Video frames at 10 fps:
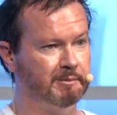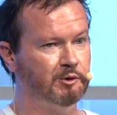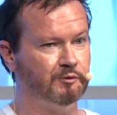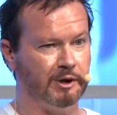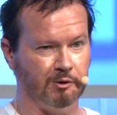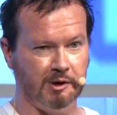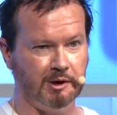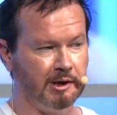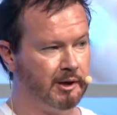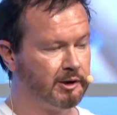映画を
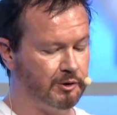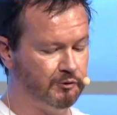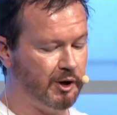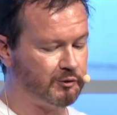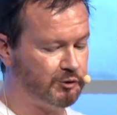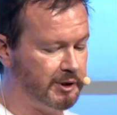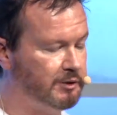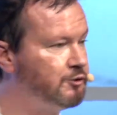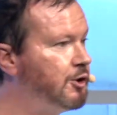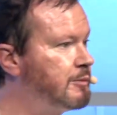作っている監
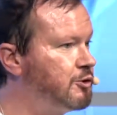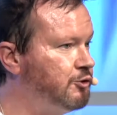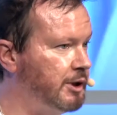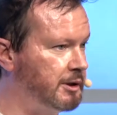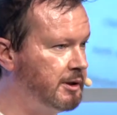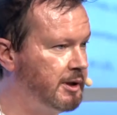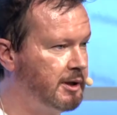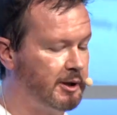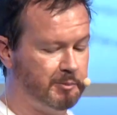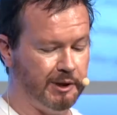督やそ
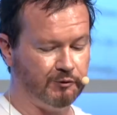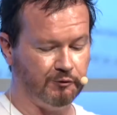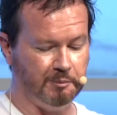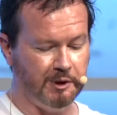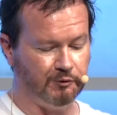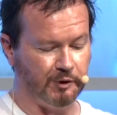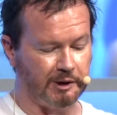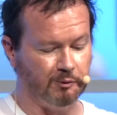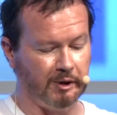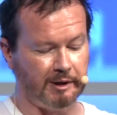の制作会社のよ
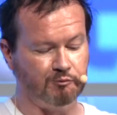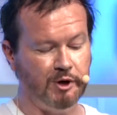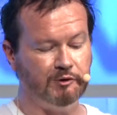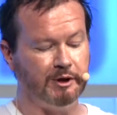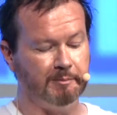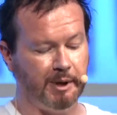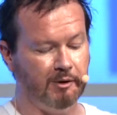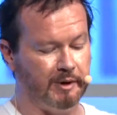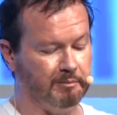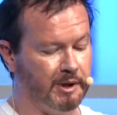うなものあるいはその音
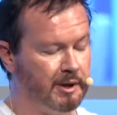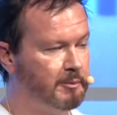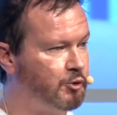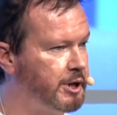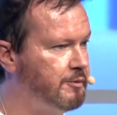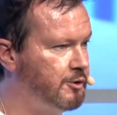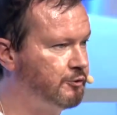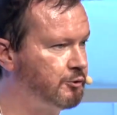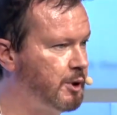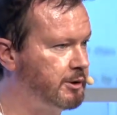楽の指揮者
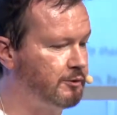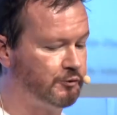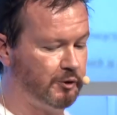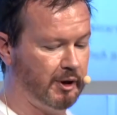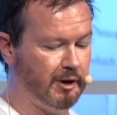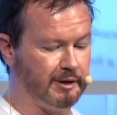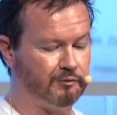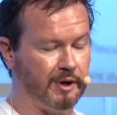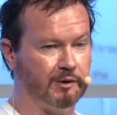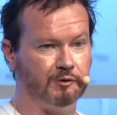詩を
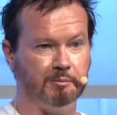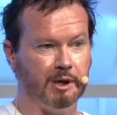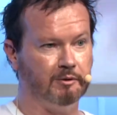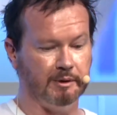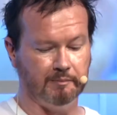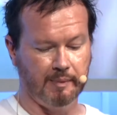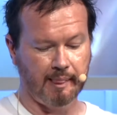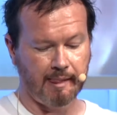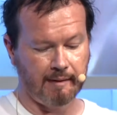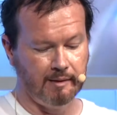読むこ
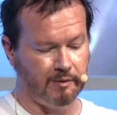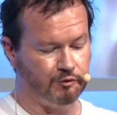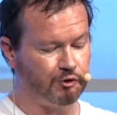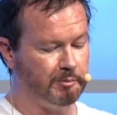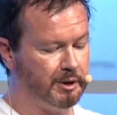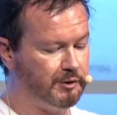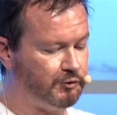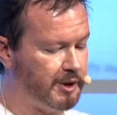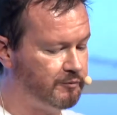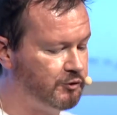とと同じです
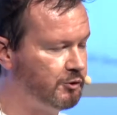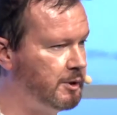字を